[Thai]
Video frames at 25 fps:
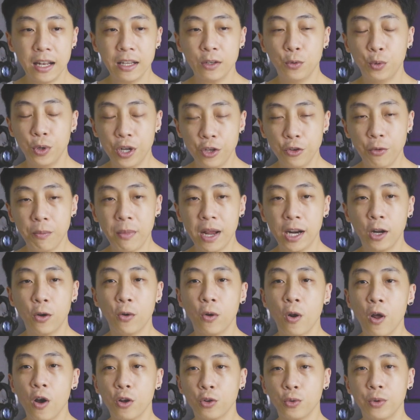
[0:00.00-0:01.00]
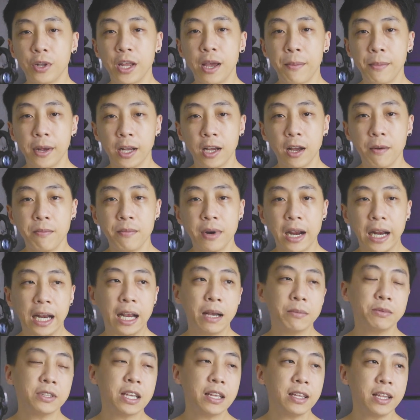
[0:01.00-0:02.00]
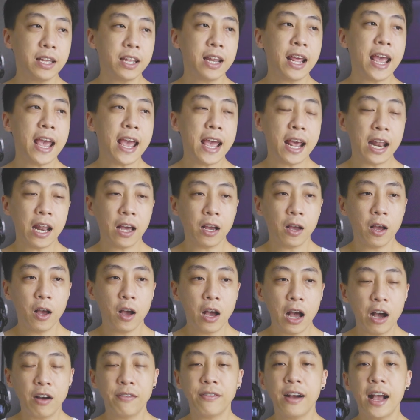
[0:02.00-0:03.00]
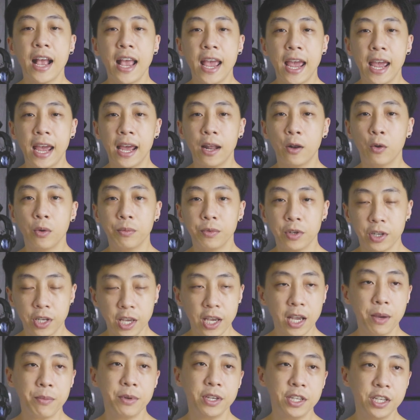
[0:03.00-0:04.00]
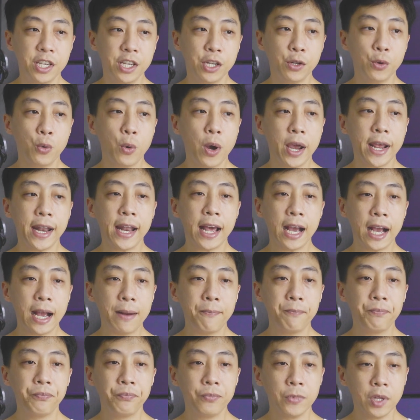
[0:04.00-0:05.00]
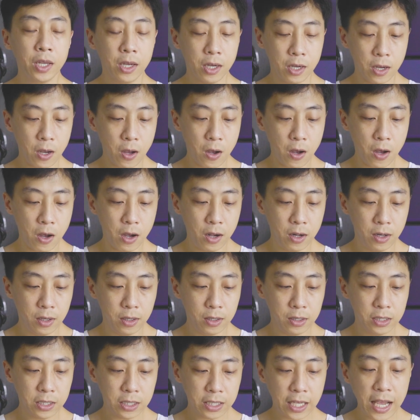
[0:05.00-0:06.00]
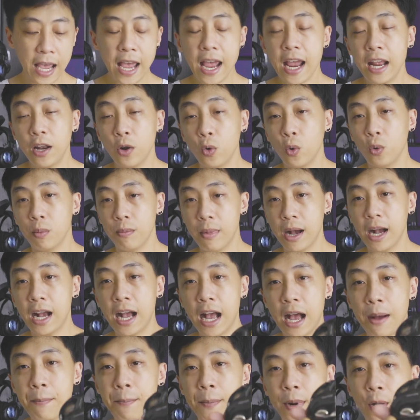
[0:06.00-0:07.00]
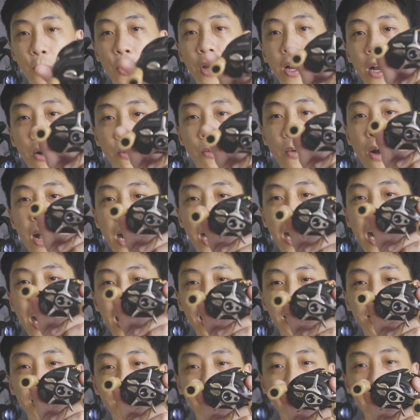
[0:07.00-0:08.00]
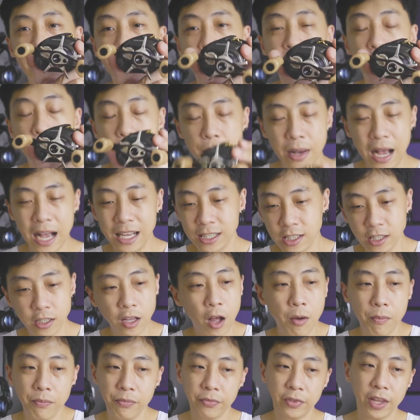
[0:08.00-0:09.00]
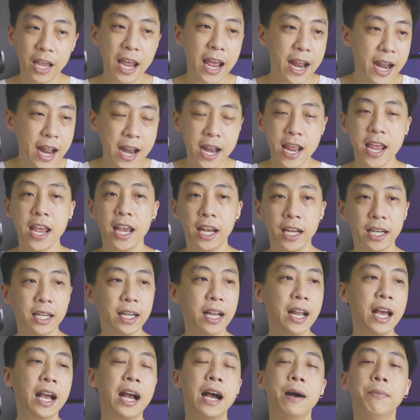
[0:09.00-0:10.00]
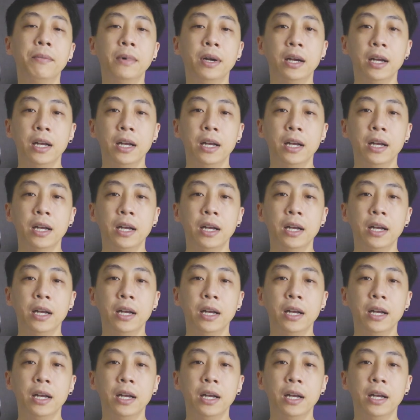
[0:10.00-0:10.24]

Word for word: คุณสมบัติของลอกตัวนี้มันก็เหมือนกับสตีดแอร์แล้วก็อัลฟาแอร์รวมถึงเกกาบิจินด้วยนะครับก็แค่โดนบังคับมาด้วยคำว่าคัสสตรีมคัสตอมแค่นั้นเองนะครับ